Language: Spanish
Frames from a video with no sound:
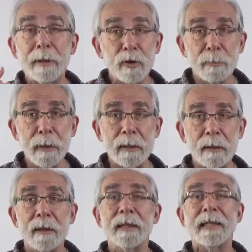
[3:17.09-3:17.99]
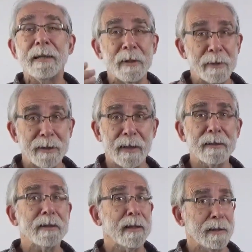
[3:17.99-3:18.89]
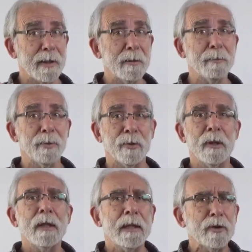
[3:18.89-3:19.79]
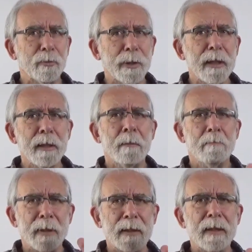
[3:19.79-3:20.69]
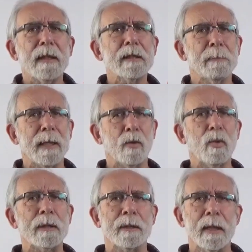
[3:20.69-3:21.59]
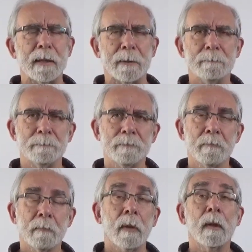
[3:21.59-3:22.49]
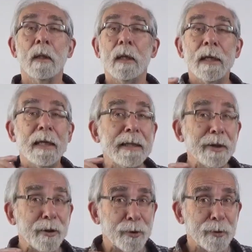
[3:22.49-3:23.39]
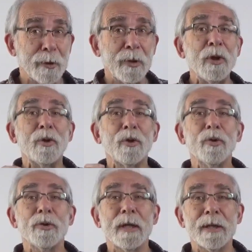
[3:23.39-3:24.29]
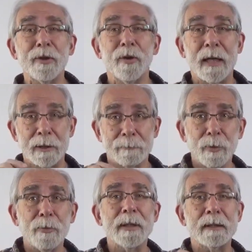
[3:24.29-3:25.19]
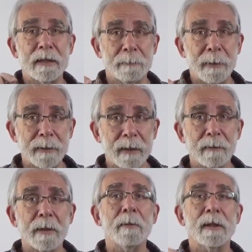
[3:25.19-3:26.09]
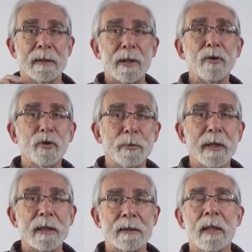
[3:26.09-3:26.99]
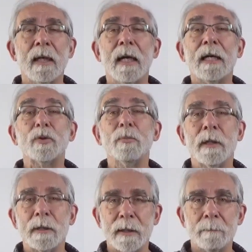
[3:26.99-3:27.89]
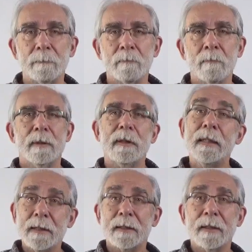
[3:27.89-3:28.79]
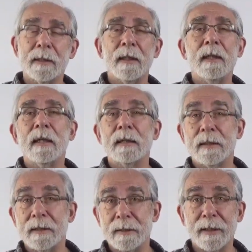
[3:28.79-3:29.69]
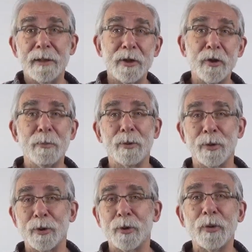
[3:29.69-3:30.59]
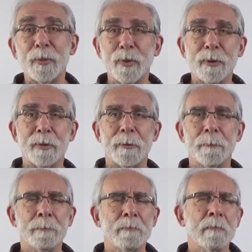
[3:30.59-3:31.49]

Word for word: Menos mal que me avisaste a tiempo y tomé medidas para aguantar. El hijo contagió las pobres expectativas económicas a su padre y este las extendió por todo el pueblo.